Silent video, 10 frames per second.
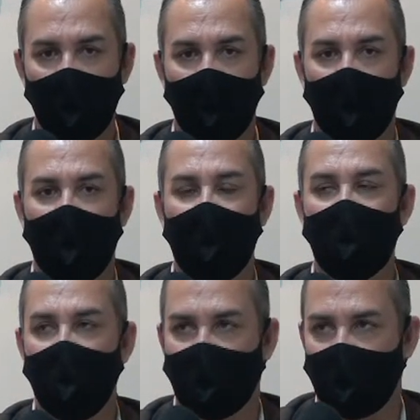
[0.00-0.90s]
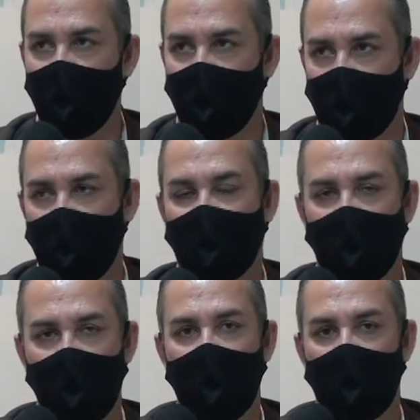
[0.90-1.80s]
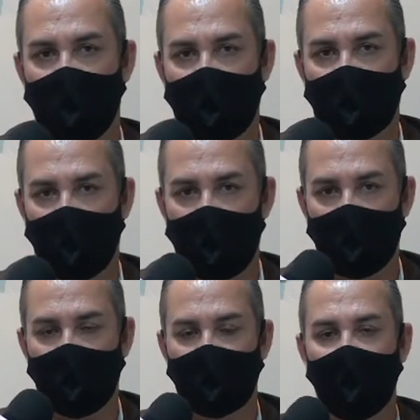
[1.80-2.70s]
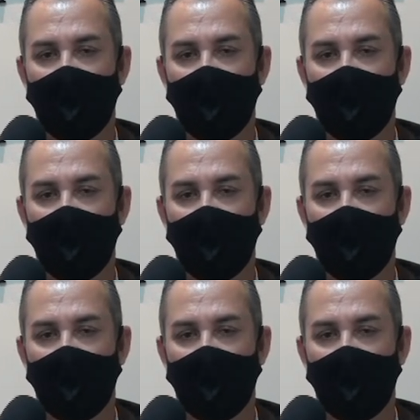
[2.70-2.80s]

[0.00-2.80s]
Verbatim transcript: e ele precisa desse dinheiro, das verbas,